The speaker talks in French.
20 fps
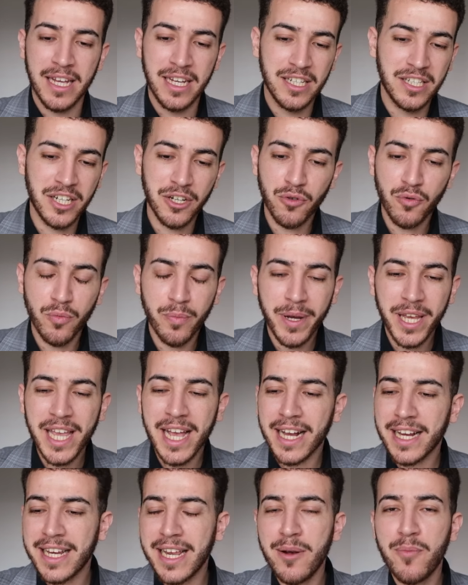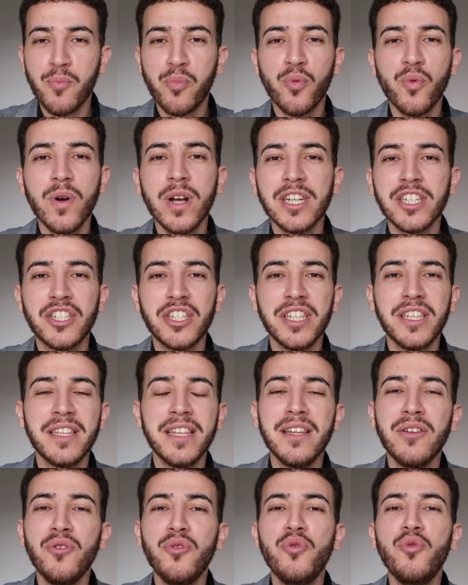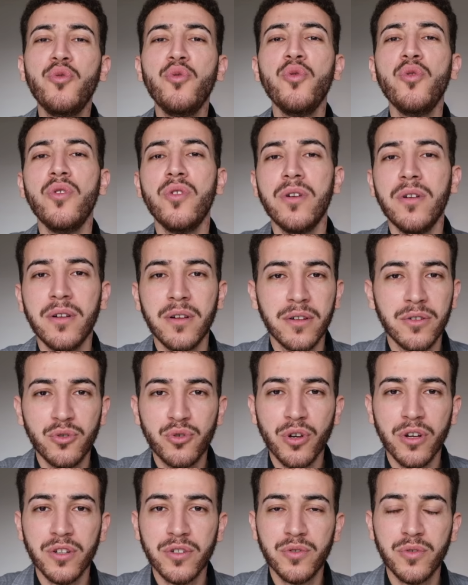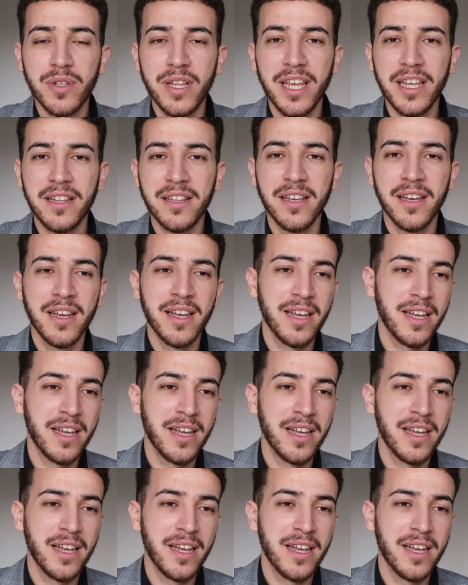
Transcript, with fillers: J'ai compris à quel point j'étais nul durant ce date